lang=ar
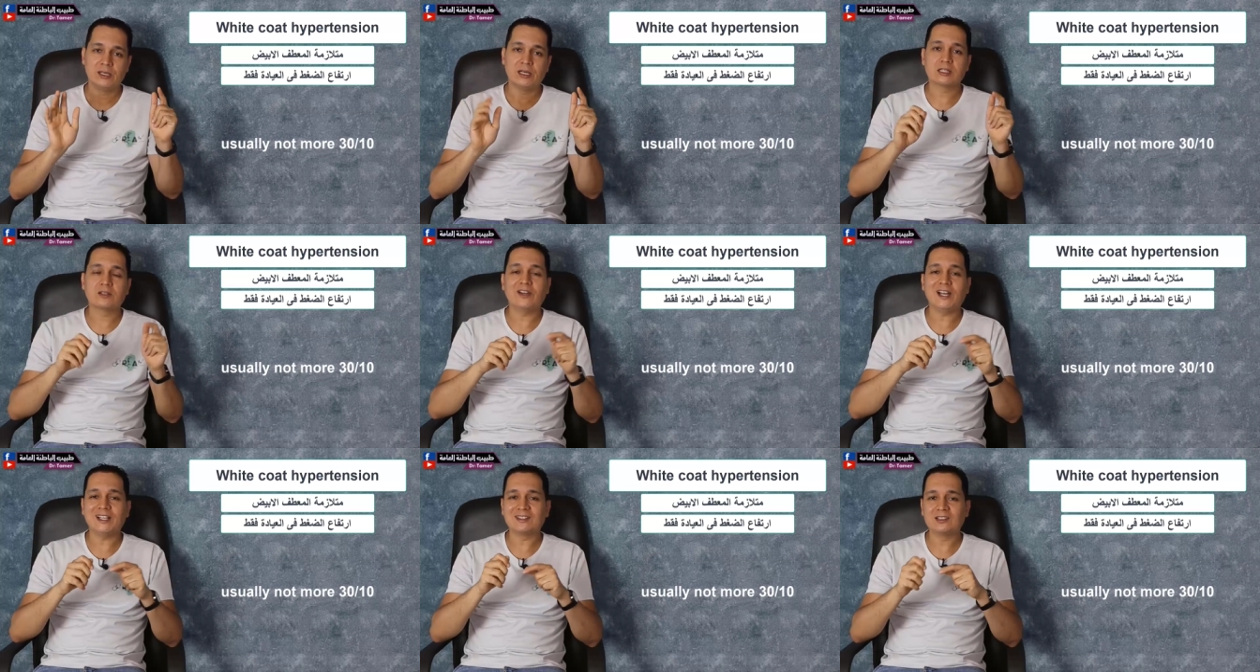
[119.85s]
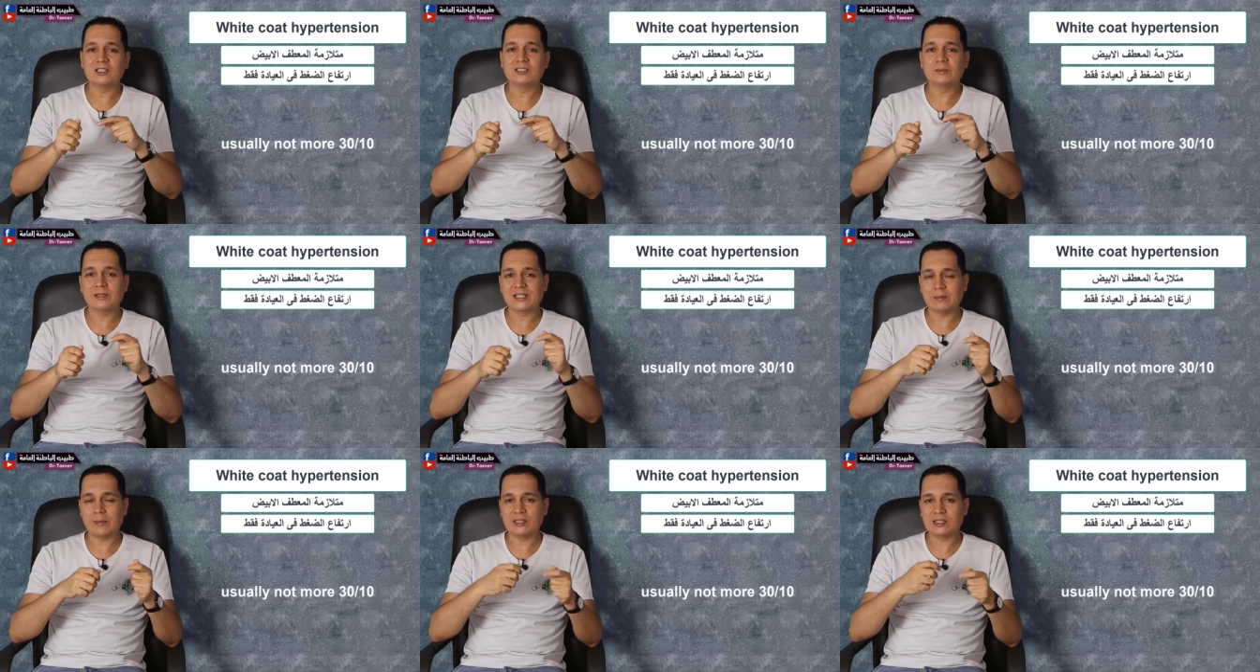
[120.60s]
ارتفاع الضغط
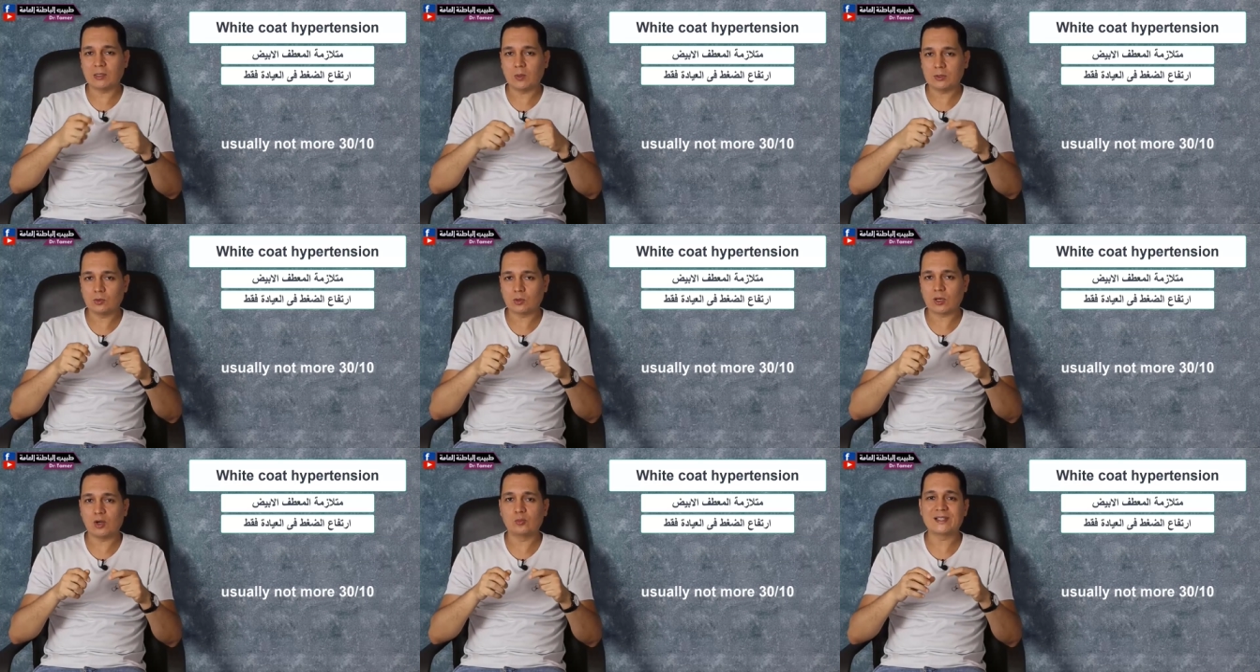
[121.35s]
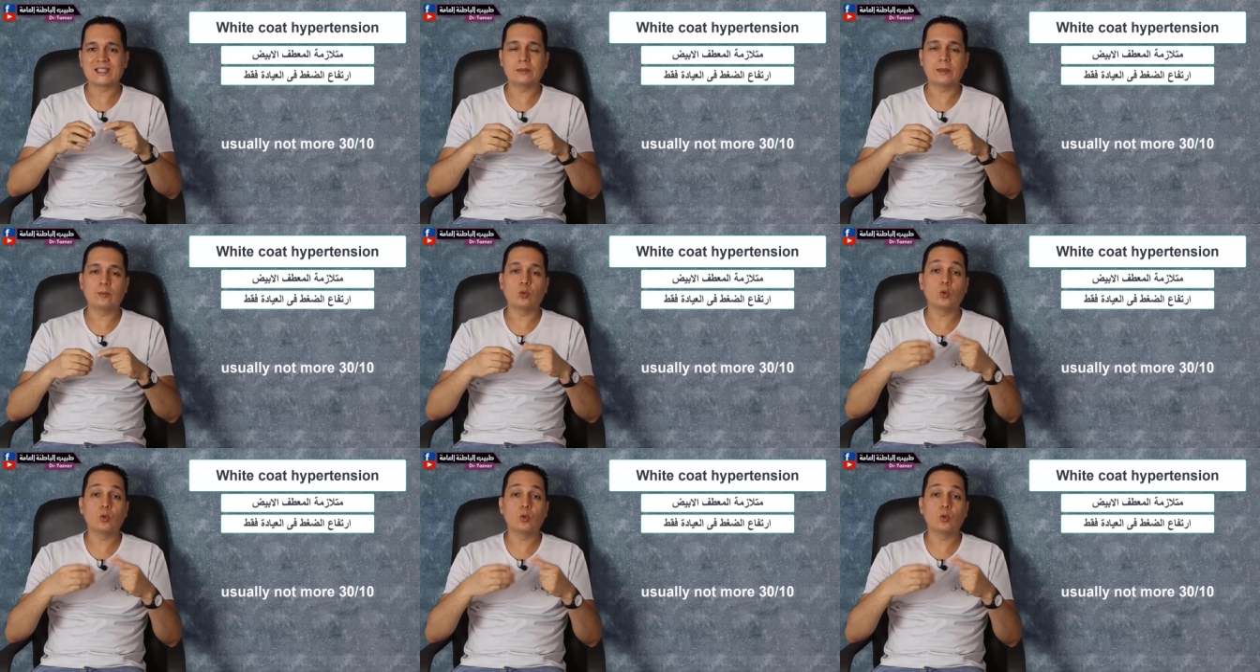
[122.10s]
بسبب التوتر أو بسبب